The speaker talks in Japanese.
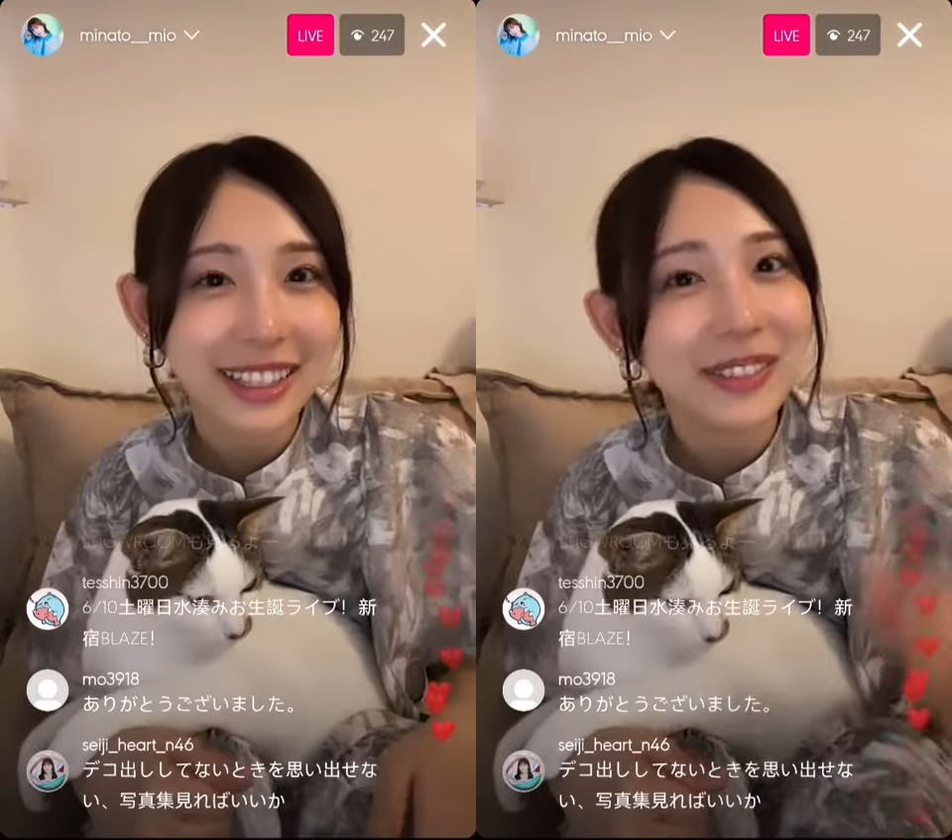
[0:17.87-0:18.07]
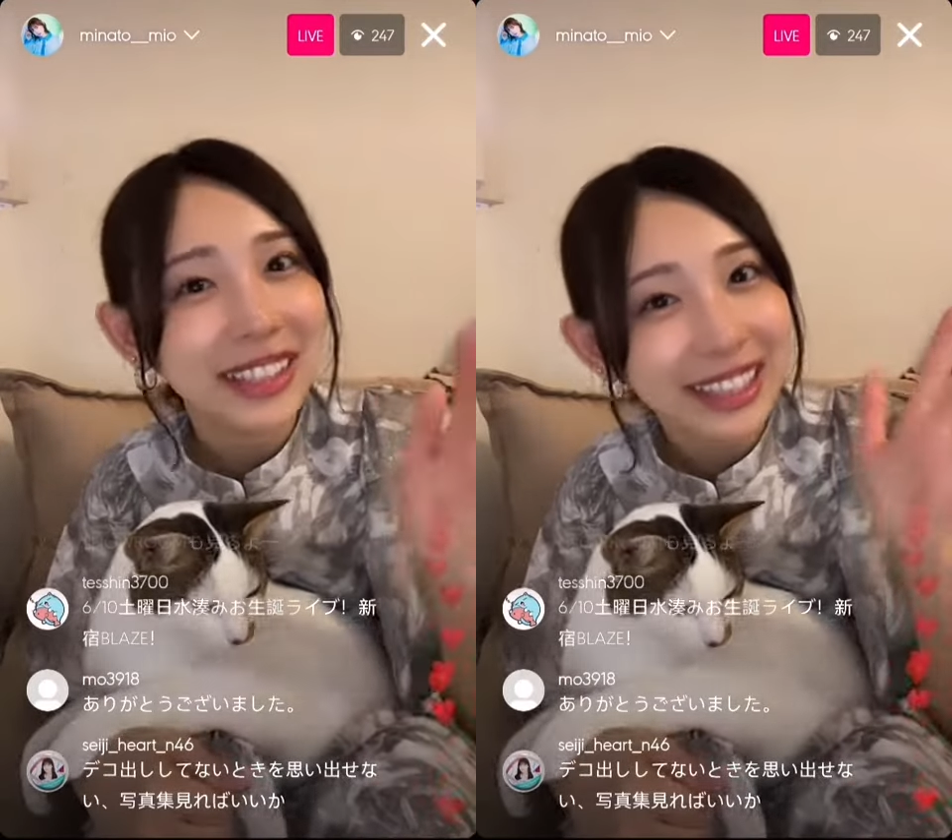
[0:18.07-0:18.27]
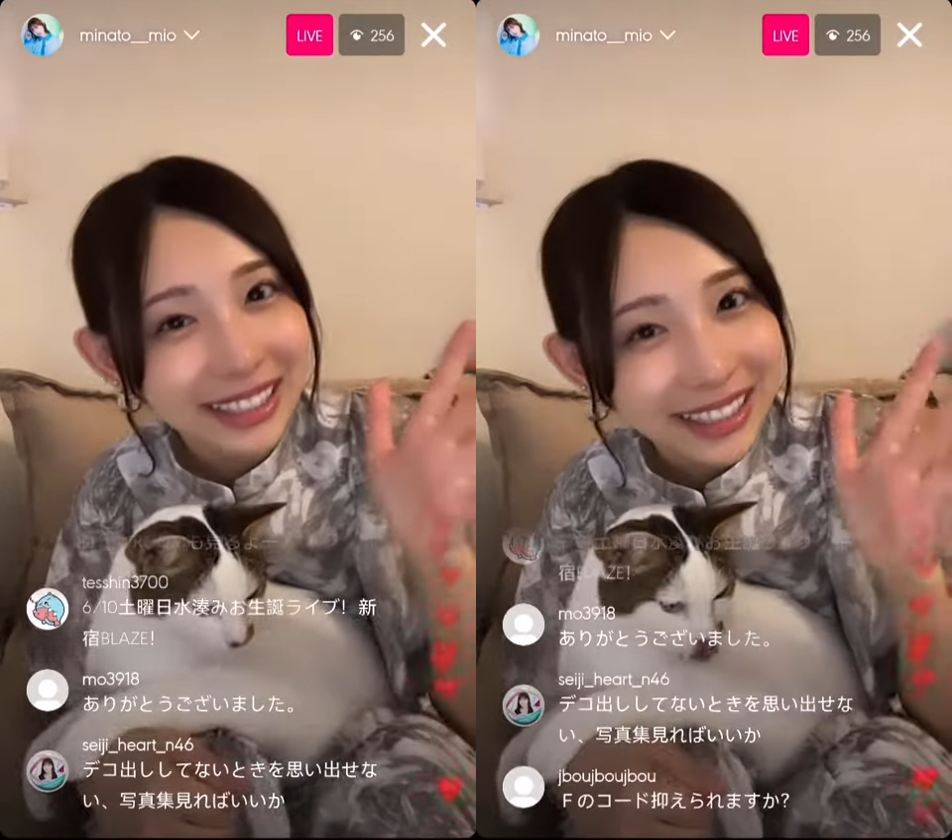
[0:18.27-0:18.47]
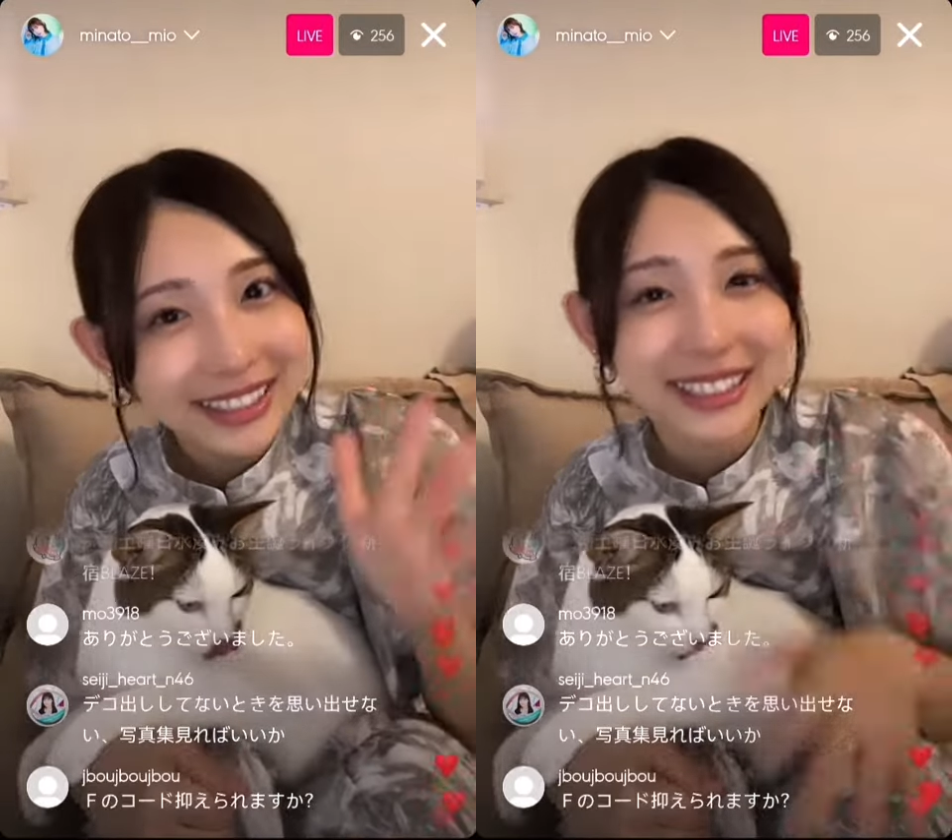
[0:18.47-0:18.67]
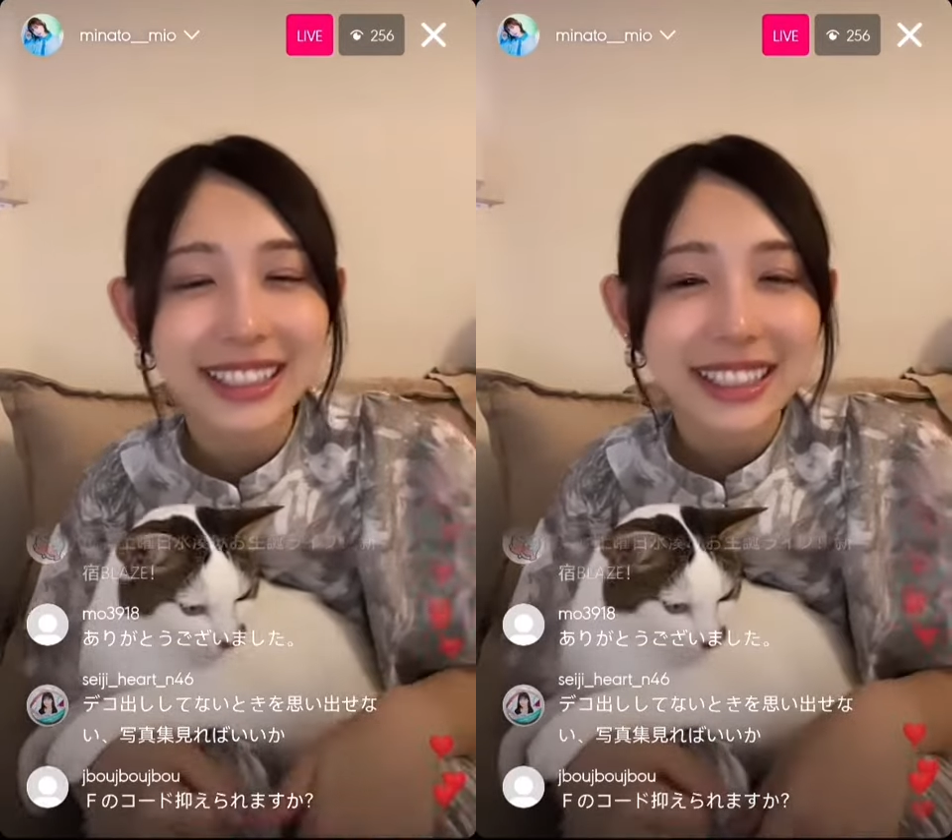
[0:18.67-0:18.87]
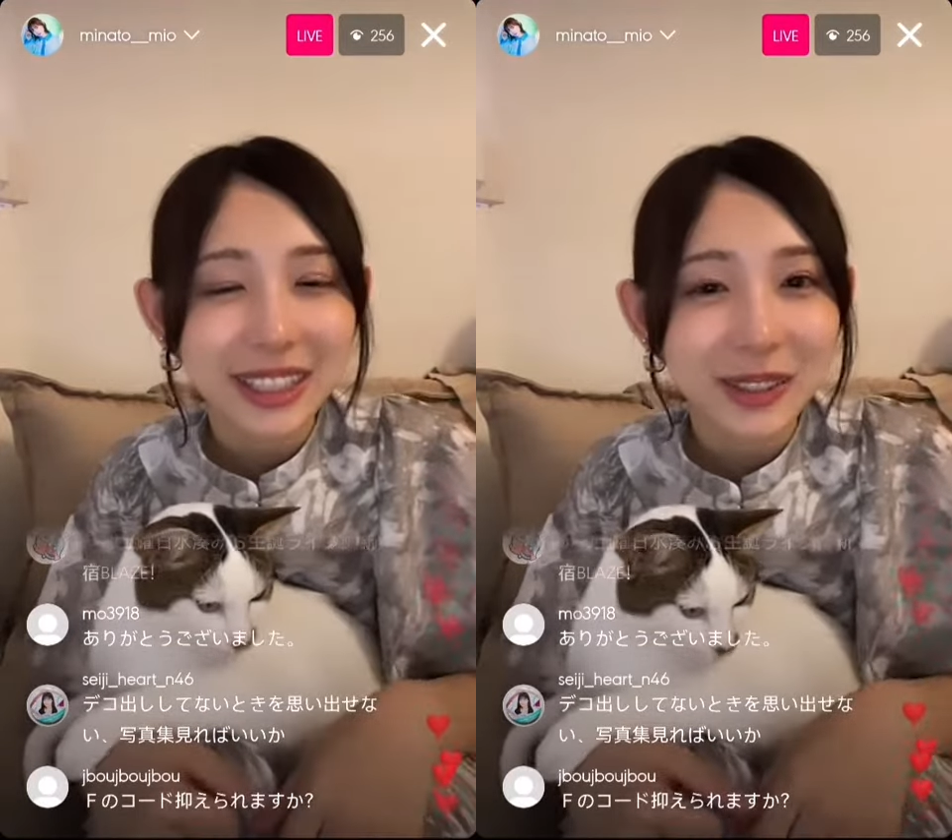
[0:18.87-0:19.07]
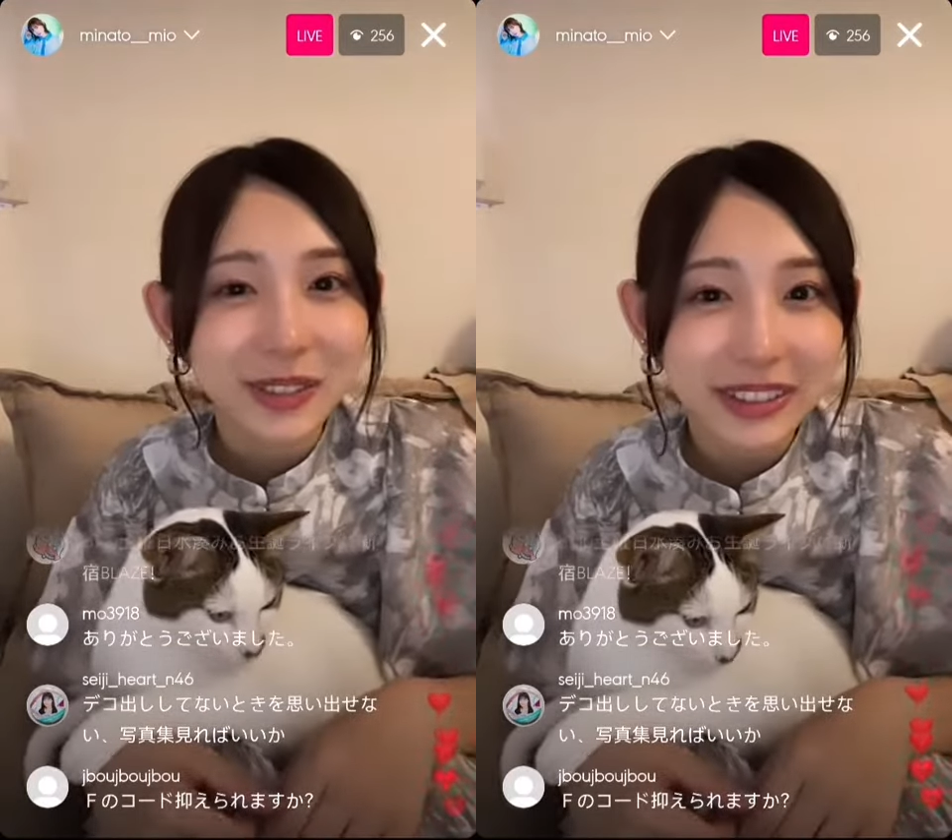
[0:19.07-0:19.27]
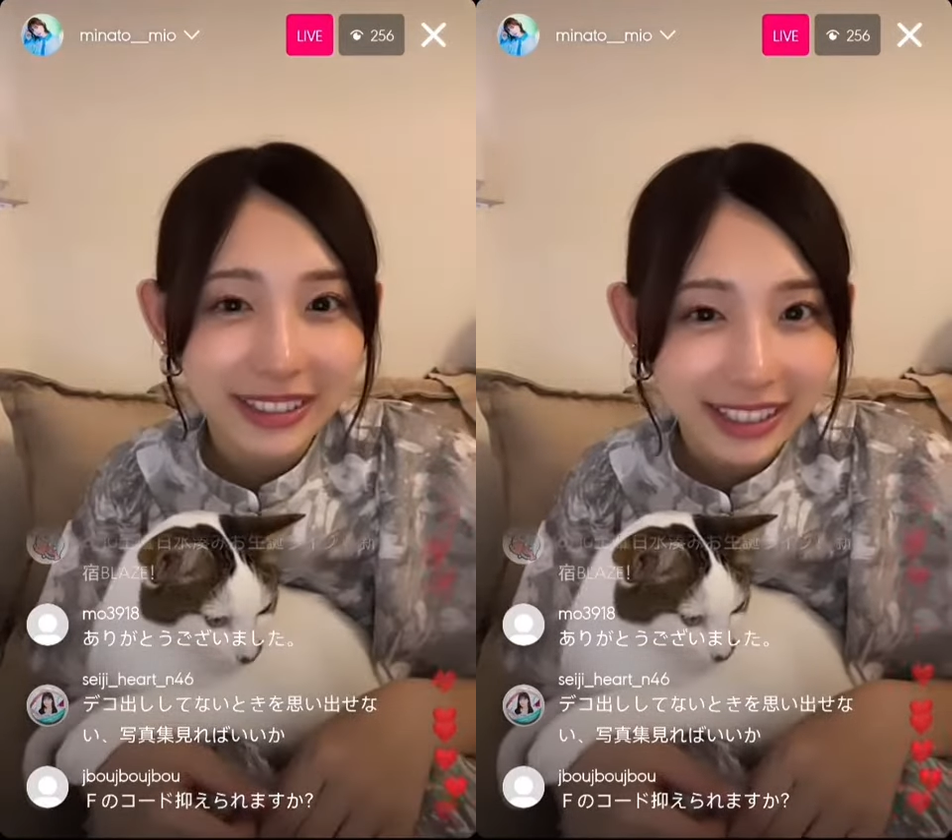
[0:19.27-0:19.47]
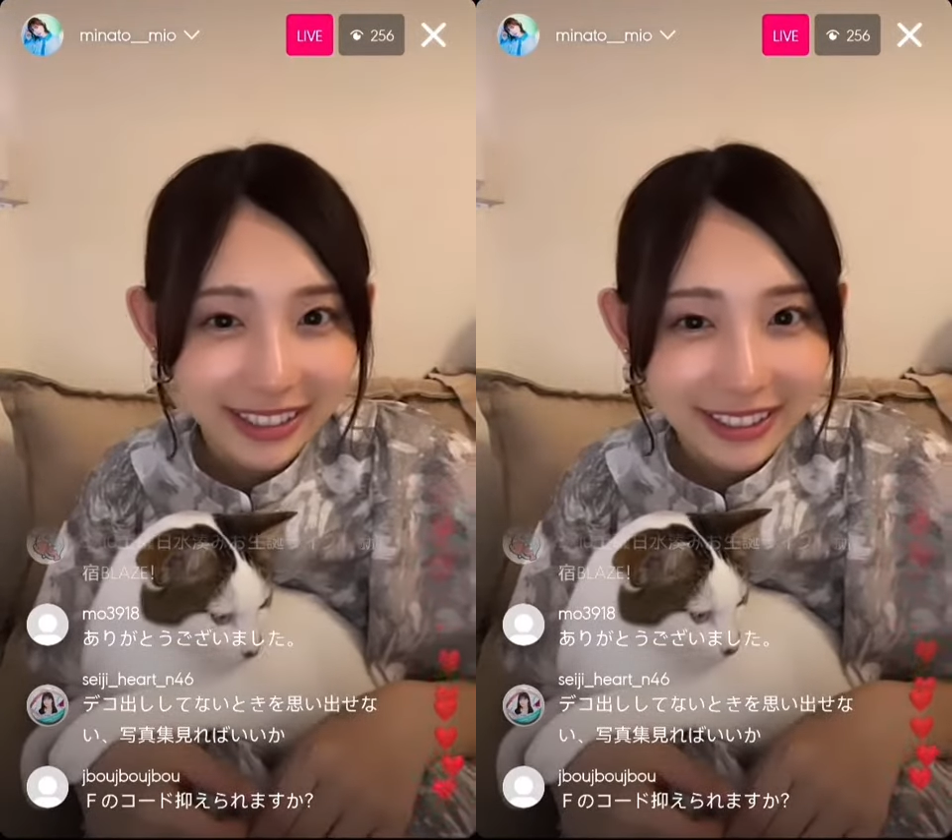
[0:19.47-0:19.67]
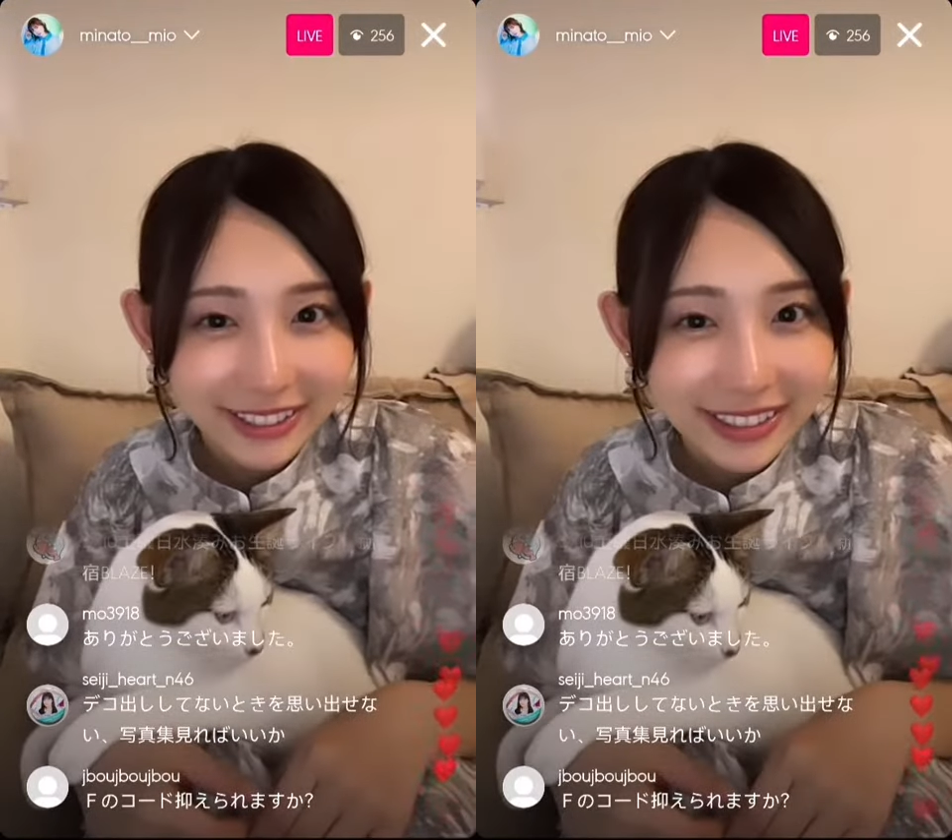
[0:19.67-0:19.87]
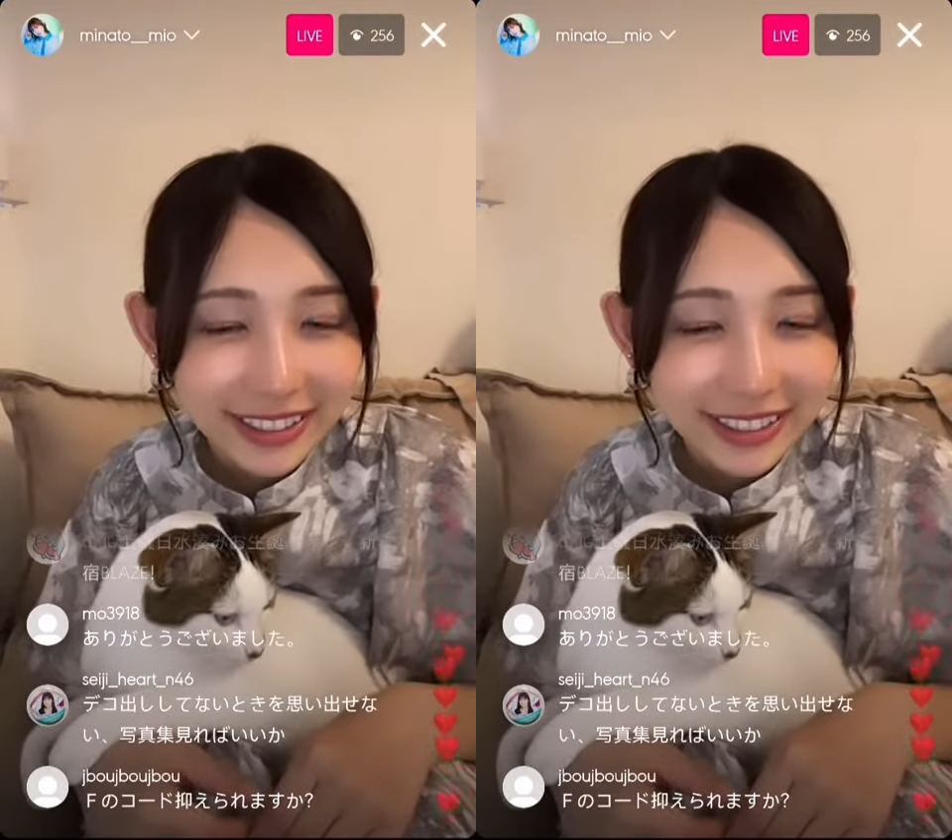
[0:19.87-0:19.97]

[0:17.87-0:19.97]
行ってみたいなって思って